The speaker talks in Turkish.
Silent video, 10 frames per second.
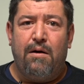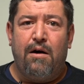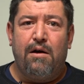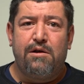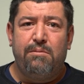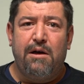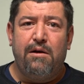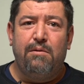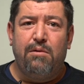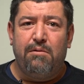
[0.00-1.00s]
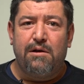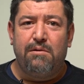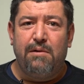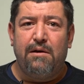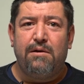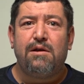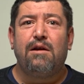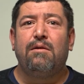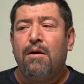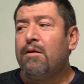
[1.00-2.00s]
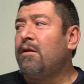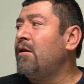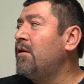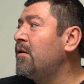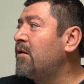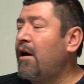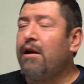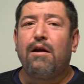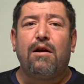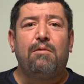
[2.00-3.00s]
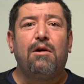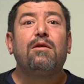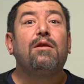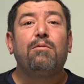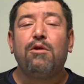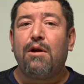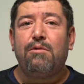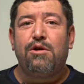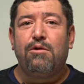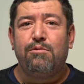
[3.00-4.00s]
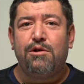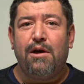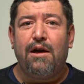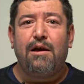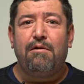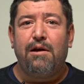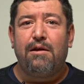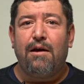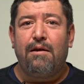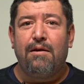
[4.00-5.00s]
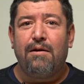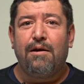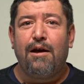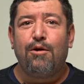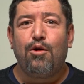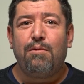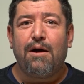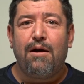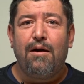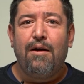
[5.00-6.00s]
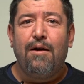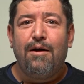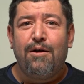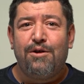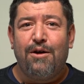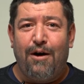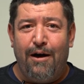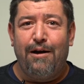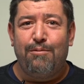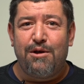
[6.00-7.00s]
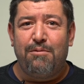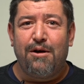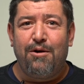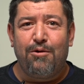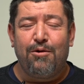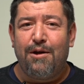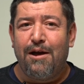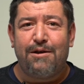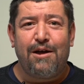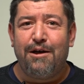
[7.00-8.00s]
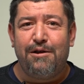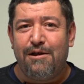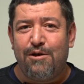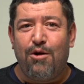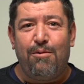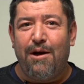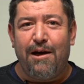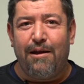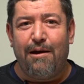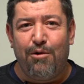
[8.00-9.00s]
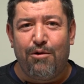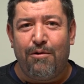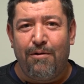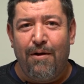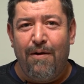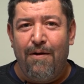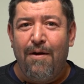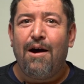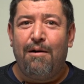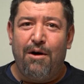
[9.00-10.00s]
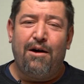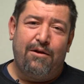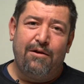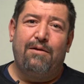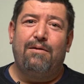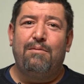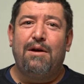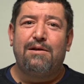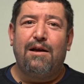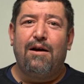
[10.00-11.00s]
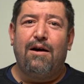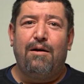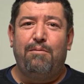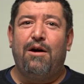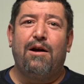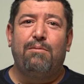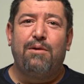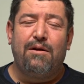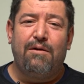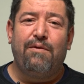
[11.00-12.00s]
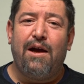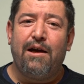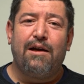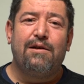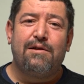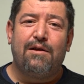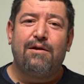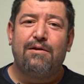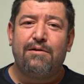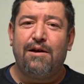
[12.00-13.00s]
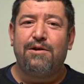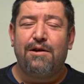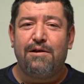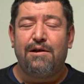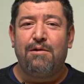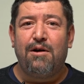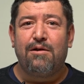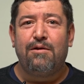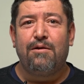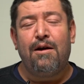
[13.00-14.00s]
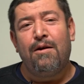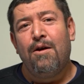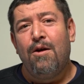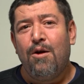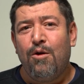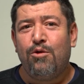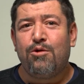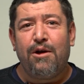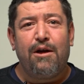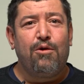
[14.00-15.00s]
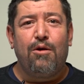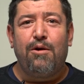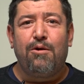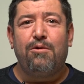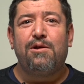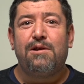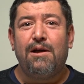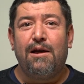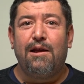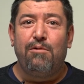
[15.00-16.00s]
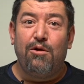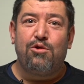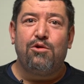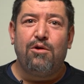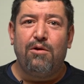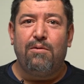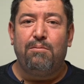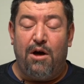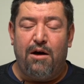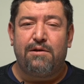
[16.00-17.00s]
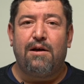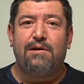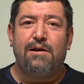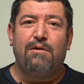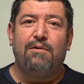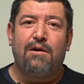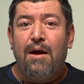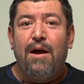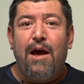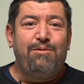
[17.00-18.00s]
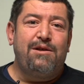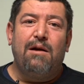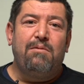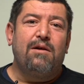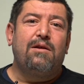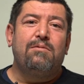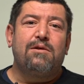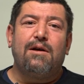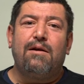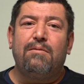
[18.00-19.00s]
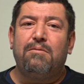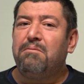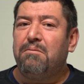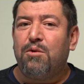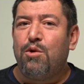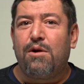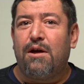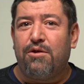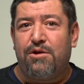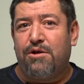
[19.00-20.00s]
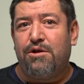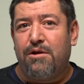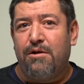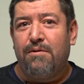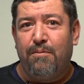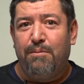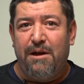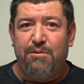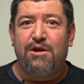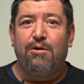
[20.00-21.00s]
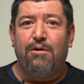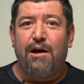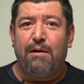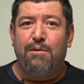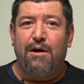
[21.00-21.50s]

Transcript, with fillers: Anası belli, babası belli. Senin e, kayıtlarına baktığında bir dönem şey olmuş diye devletten yedi göbek Evet, Ailemize evet, bakıyorduk. Evet, evet. 8. göbeğe gidemiyorduk. Gidemiyoruz. Ama atın mesela bir Arap atının veya İngiliz atının seceresine baktığında 117 göbek öncesine gidebiliyor. Çünkü bir hassasiyet var. Hepsine baktığımızda Türk atı çıkışlı bilimsel olarak